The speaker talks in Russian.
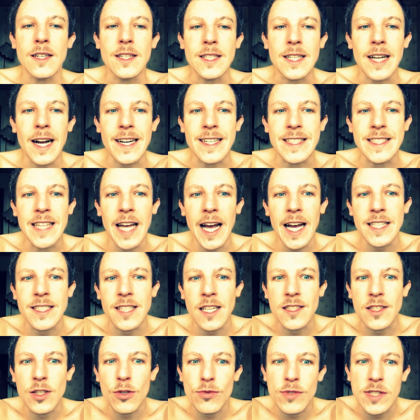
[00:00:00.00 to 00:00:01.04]
Когда
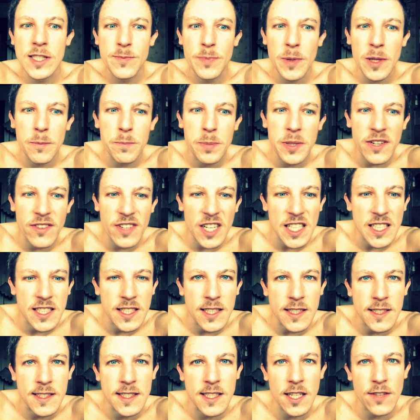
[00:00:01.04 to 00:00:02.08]
это ты успел
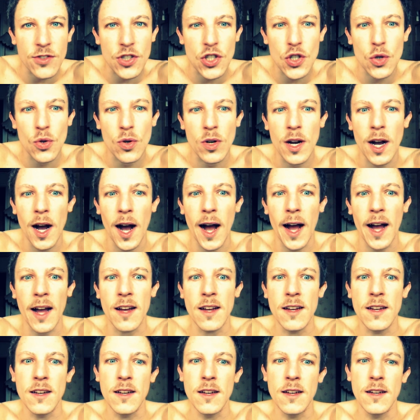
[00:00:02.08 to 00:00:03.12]
превратиться в жука?
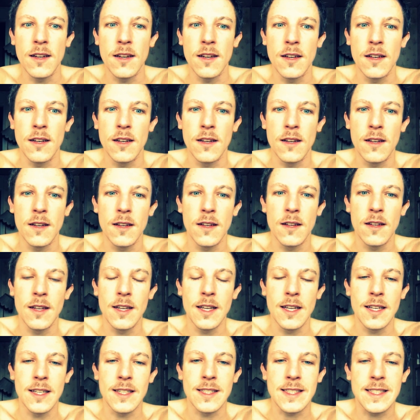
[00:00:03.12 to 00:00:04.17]

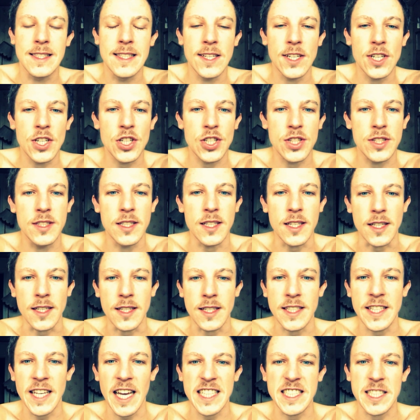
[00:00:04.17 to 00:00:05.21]
«Слышь
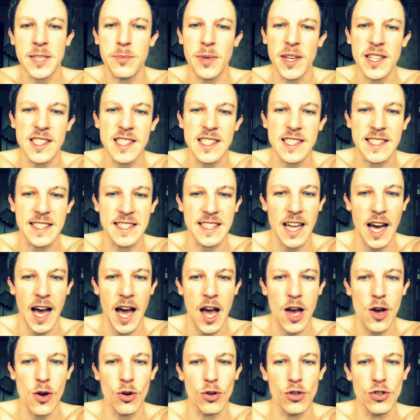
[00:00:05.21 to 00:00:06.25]
ты, я тебя не
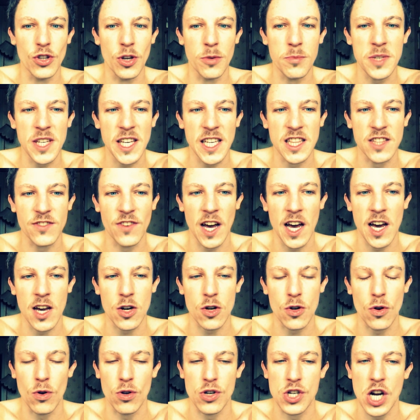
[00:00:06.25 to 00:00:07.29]
знаю, но мне твоя
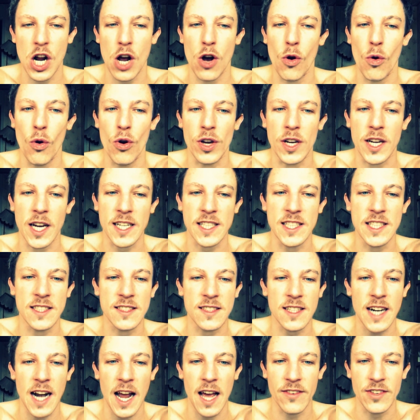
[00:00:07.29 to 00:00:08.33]
рожа ой как не
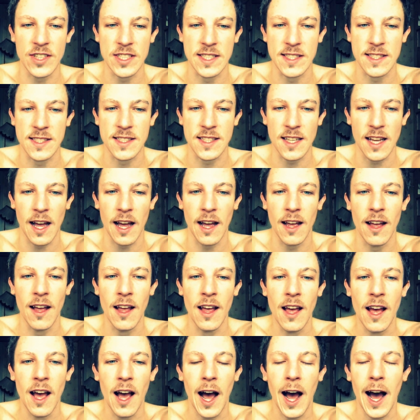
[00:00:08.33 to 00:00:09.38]
нравится.
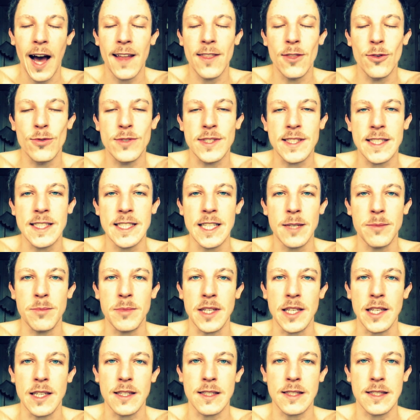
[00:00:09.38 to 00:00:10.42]
А ну
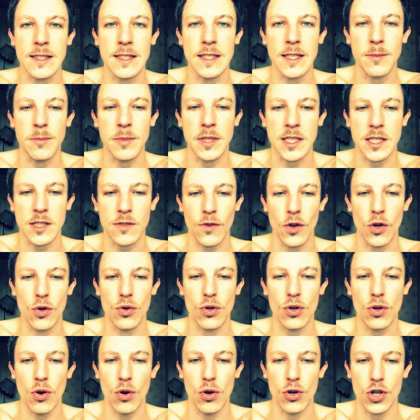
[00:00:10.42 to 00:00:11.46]
сними, сними свою
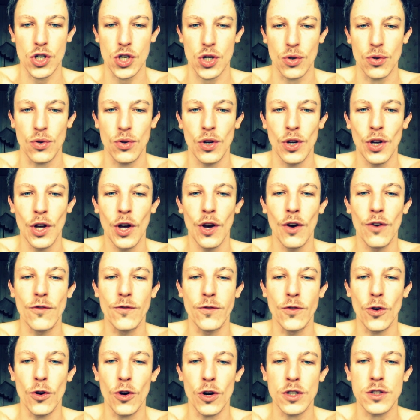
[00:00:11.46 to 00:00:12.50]
рожу.
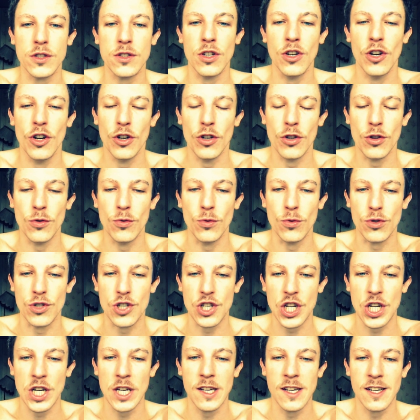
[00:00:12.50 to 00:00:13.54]
Вот,
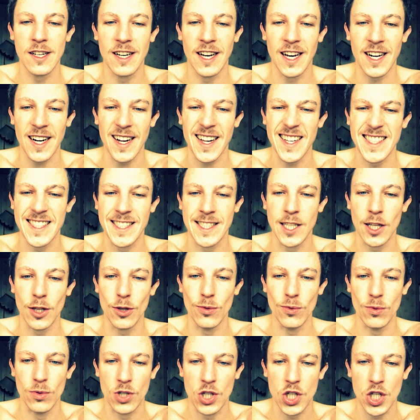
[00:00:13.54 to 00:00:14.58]
лучше, гораздо
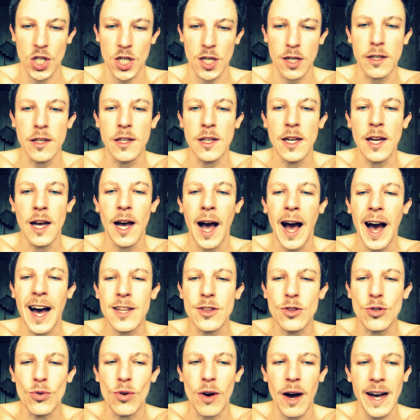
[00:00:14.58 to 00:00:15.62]
лучше. А
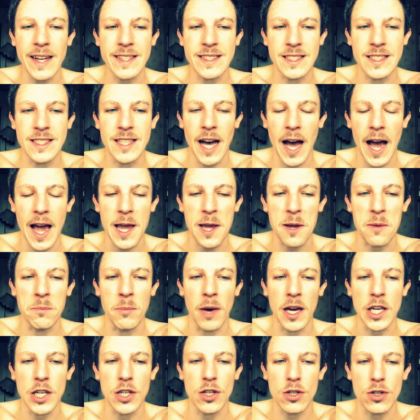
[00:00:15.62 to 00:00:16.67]
ну отдай
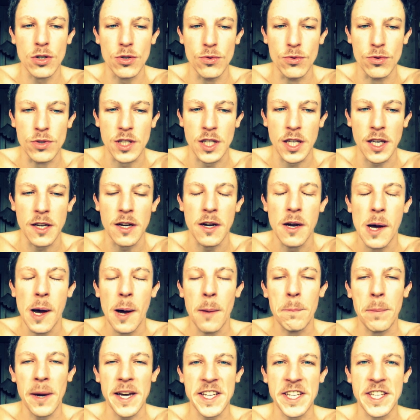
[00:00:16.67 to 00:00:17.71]
мои руки,
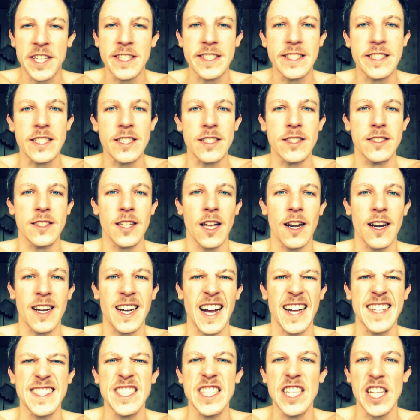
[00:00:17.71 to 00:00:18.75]
похититель
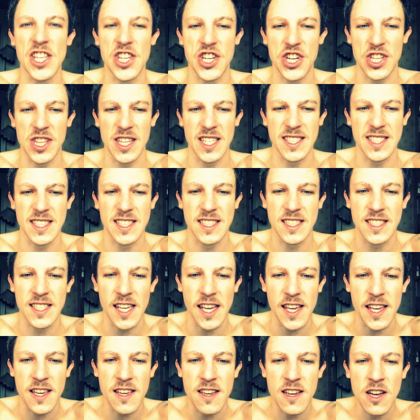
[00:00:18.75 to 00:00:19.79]

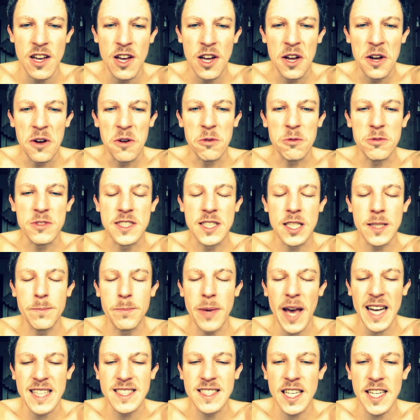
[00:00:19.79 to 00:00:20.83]
конечностей. У
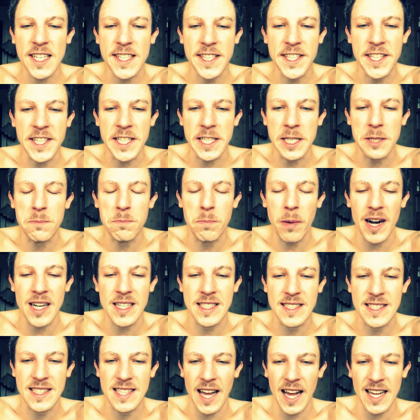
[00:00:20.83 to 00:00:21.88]
тебя такие
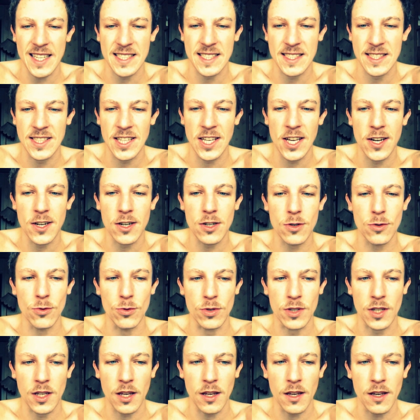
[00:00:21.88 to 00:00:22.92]
пальцастые
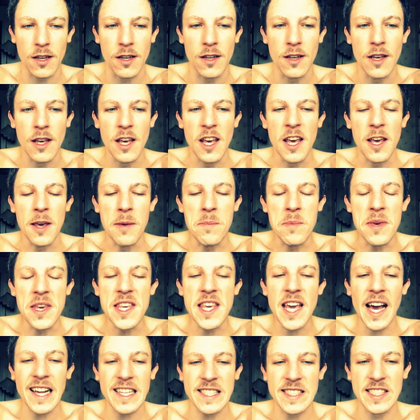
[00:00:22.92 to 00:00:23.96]
руки.
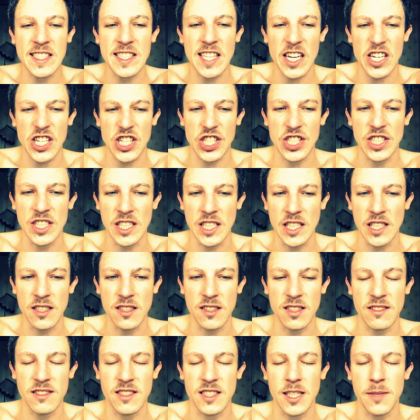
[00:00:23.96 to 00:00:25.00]
Меня
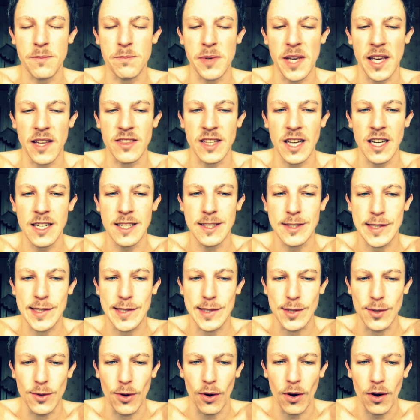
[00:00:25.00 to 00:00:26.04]
стошнит тебе на
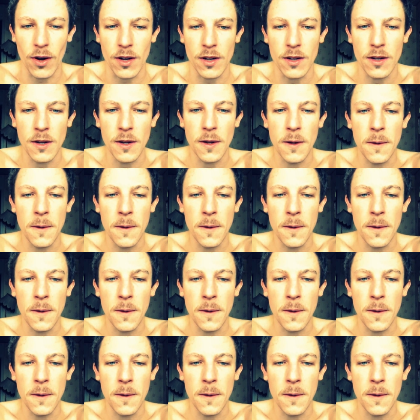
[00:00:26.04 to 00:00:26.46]
лицо.